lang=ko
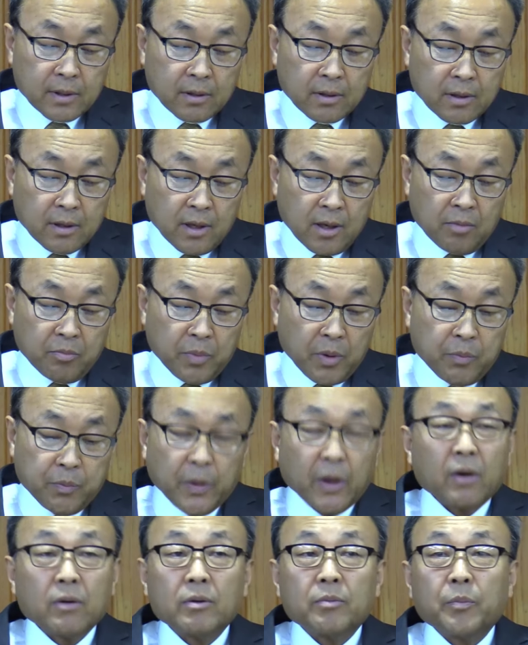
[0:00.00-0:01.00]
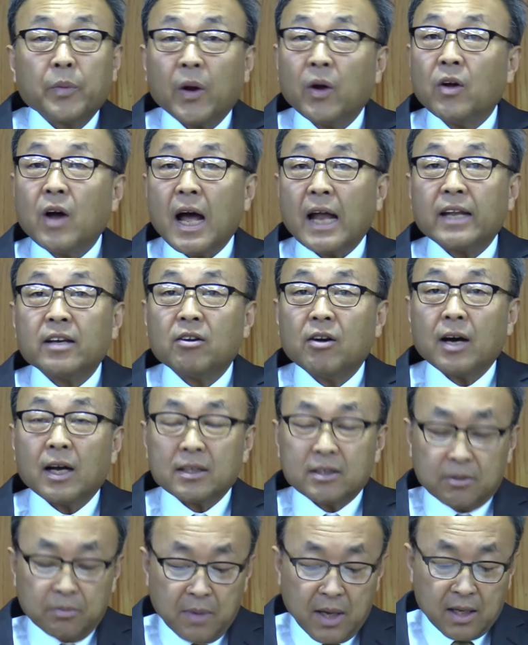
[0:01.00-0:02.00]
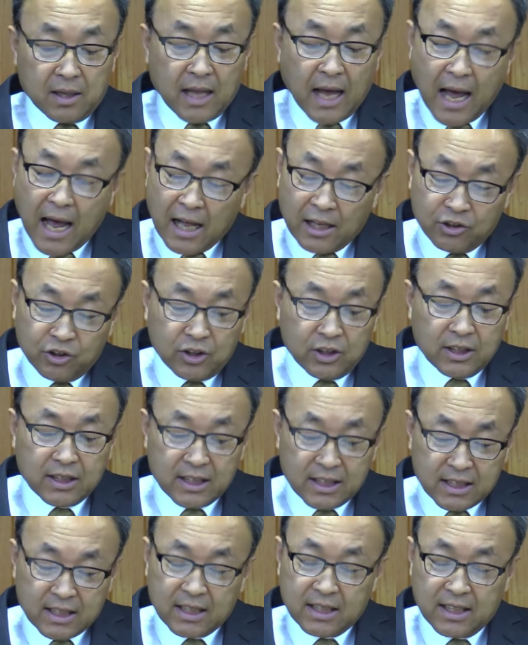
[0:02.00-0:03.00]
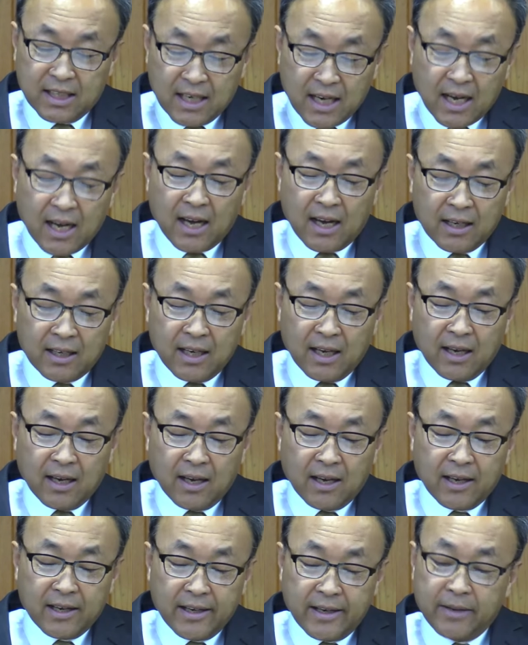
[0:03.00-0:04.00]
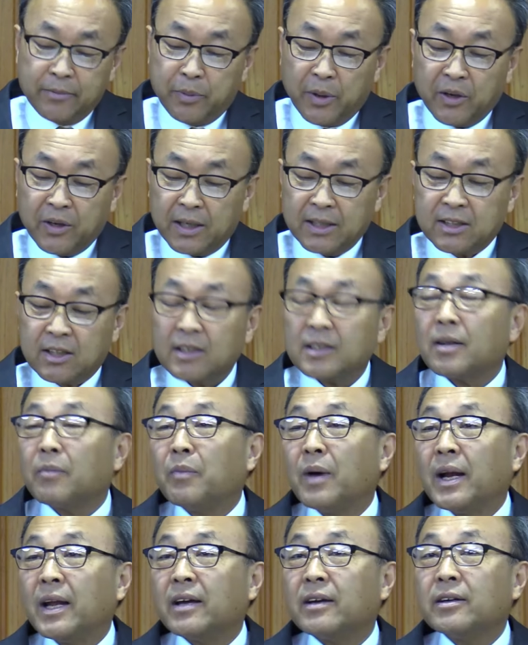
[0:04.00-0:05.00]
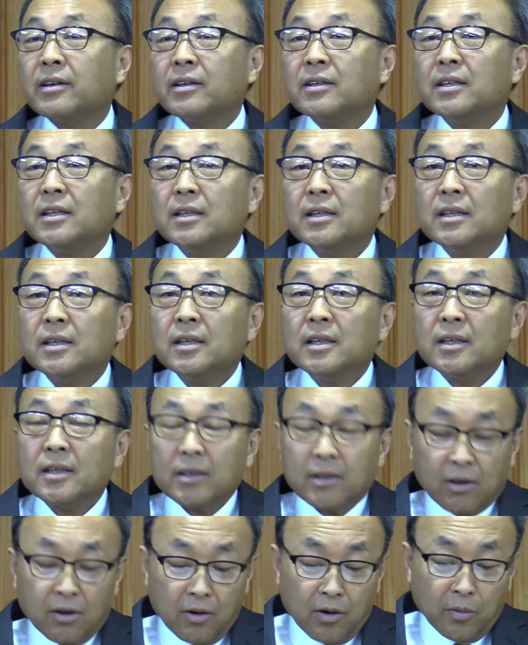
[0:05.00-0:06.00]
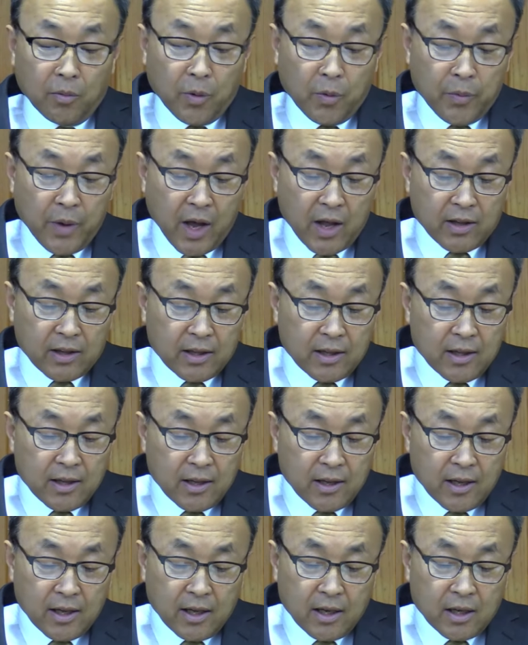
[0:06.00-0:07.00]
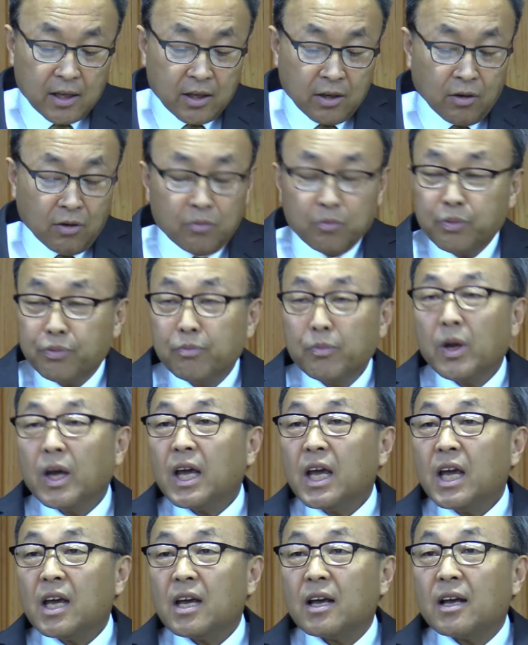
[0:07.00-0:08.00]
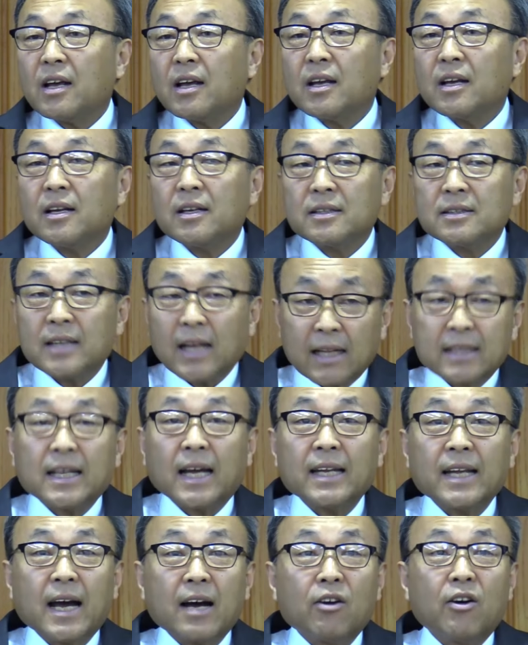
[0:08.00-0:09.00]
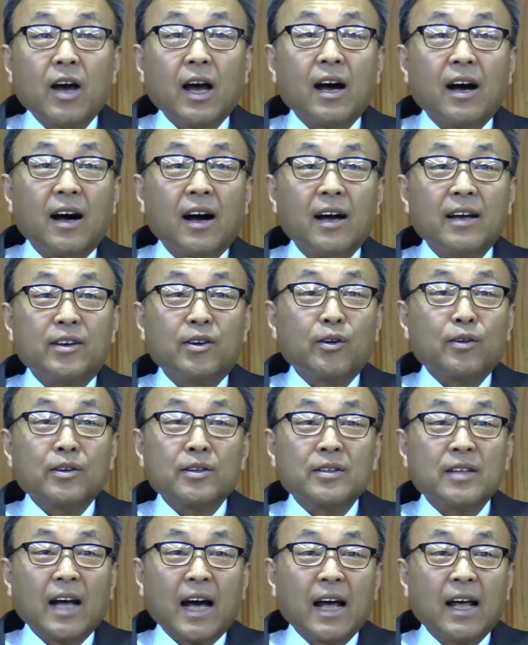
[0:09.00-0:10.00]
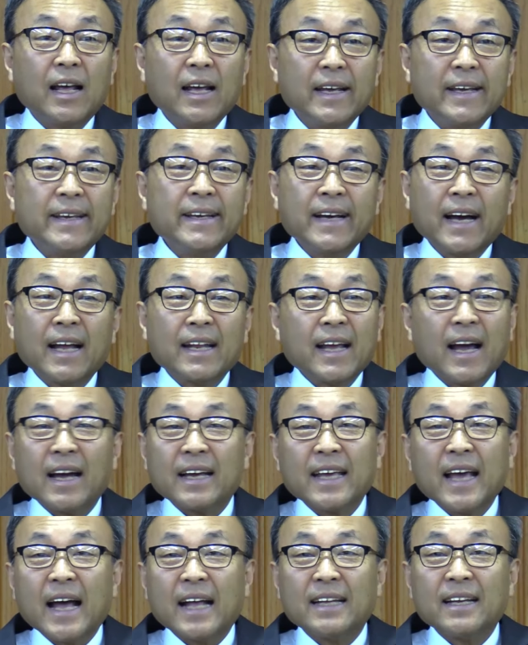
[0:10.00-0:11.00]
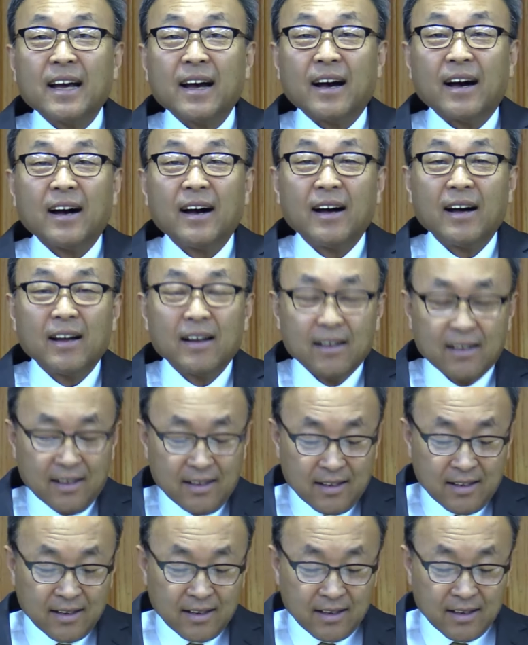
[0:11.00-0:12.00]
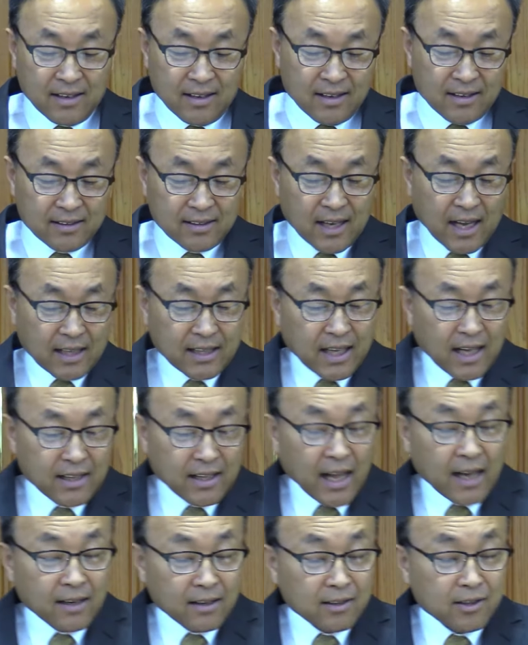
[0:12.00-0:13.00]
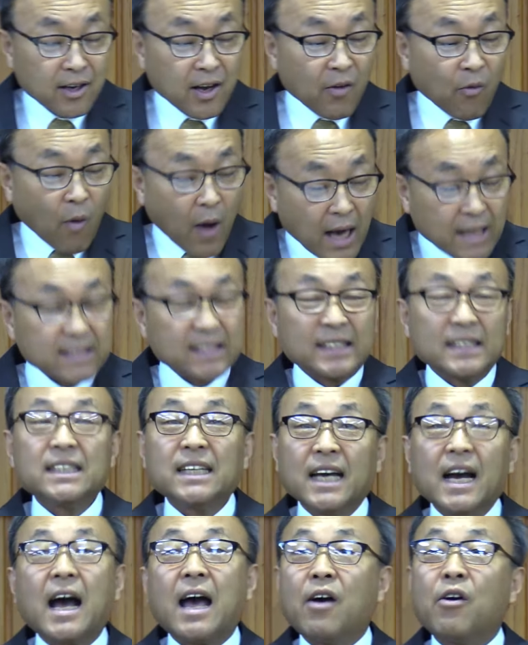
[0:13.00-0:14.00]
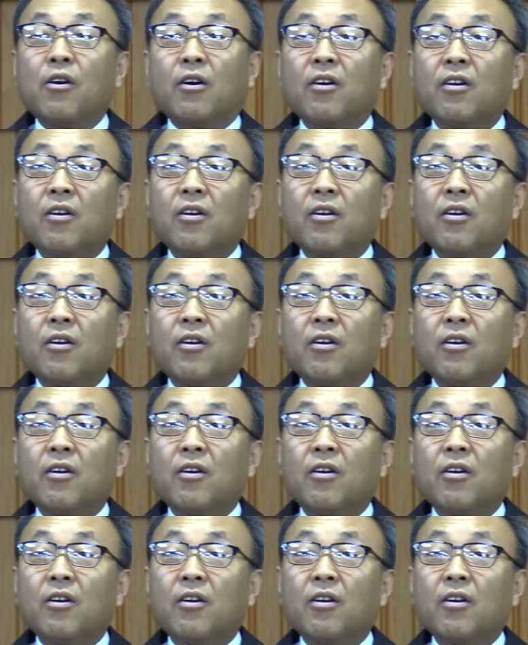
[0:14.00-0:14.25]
그냥 별, 별거 아닌 것 같지만 아주 희귀하게이 변경시켰단 말이에요. 그런 거 보면 이거는 분명히 사탄이 한 거야. 이거는 아, 인간이 한 게 아니야. 사탄 나는 그 확신이 가요.